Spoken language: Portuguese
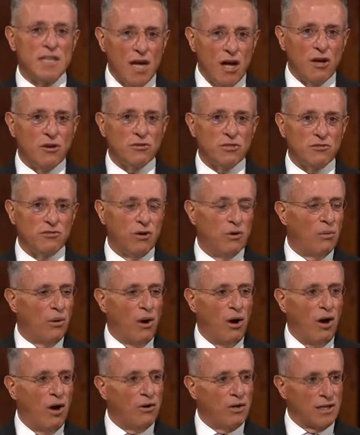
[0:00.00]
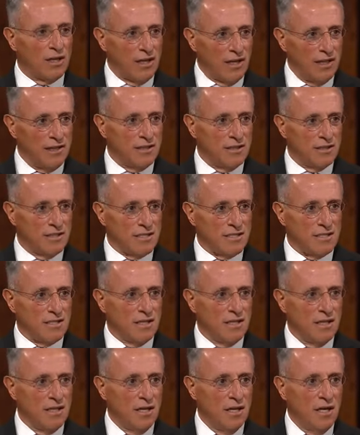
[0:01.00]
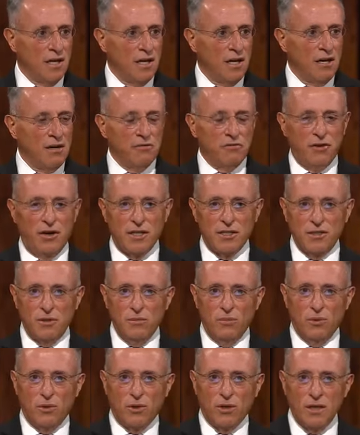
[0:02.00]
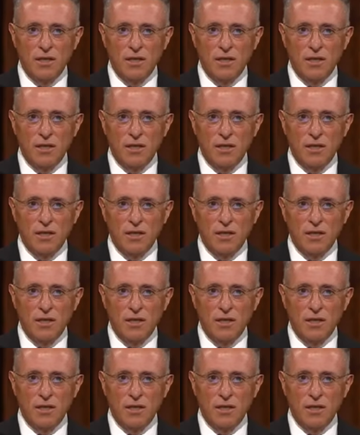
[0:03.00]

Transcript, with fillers: aquele pensamento negativo involuntário